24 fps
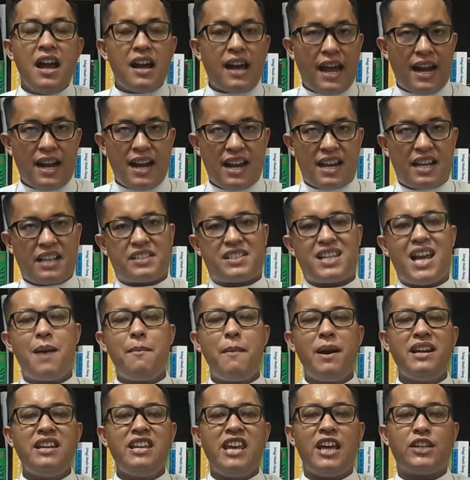Karena
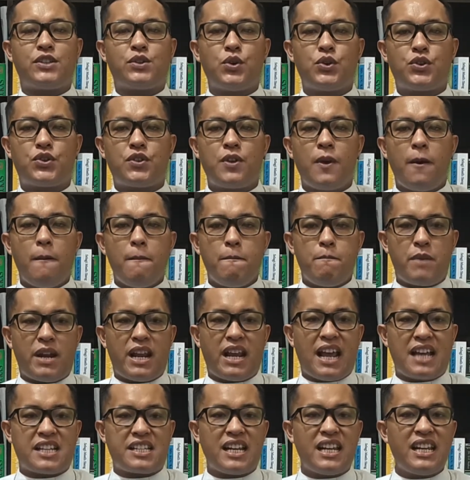kecaman Yesus,
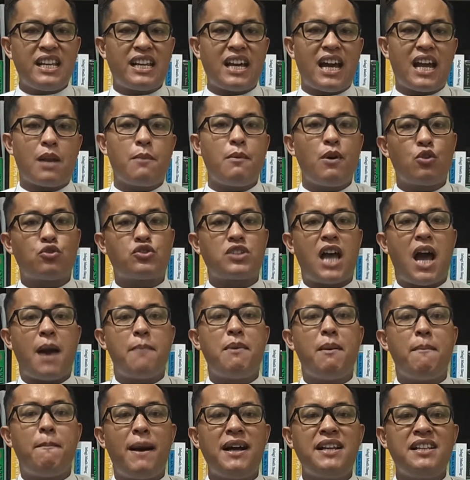mereka selingkari berusaha
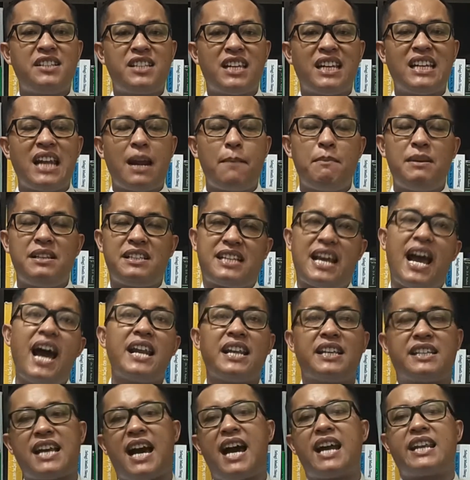memancing dan
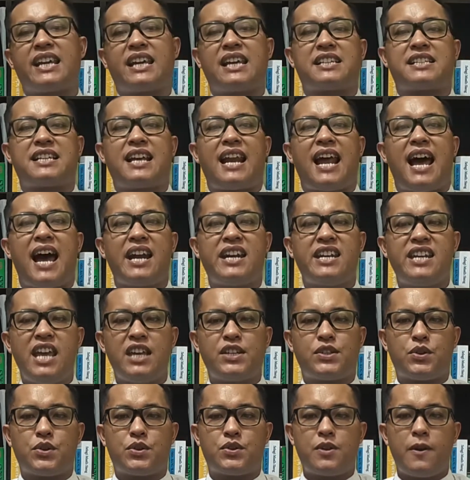mencari-cari kesalahan
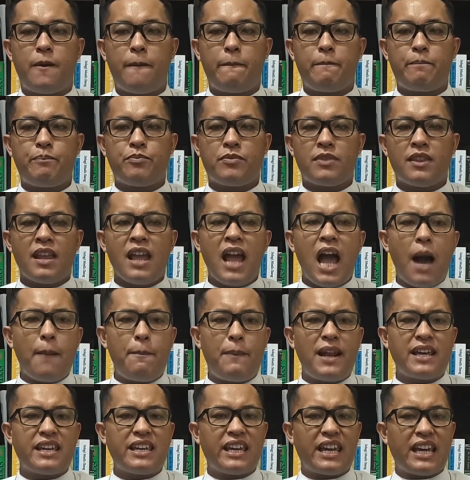Yesus.
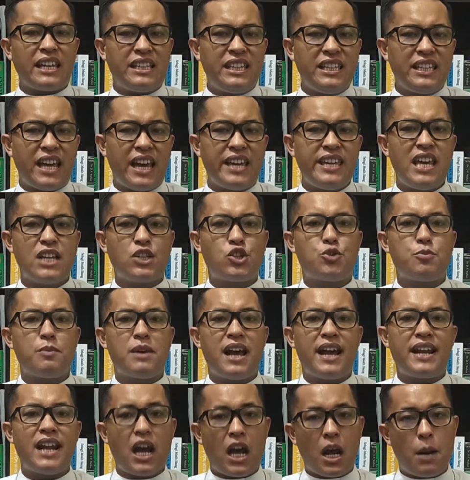Apalagi ketika Yesus
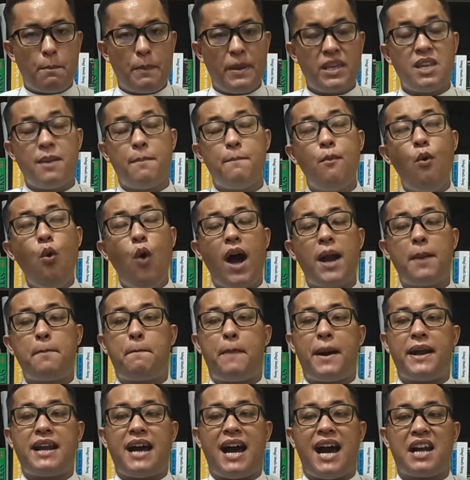mengadakan penyembuhan
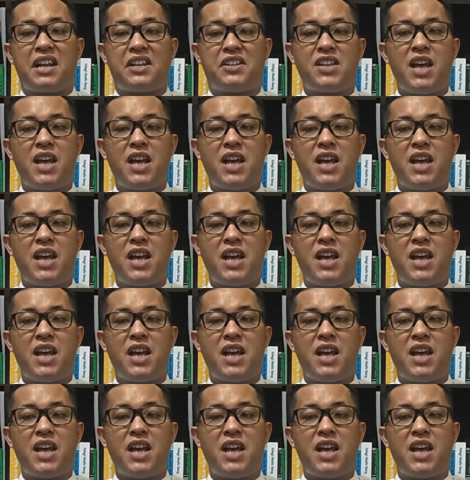pada hari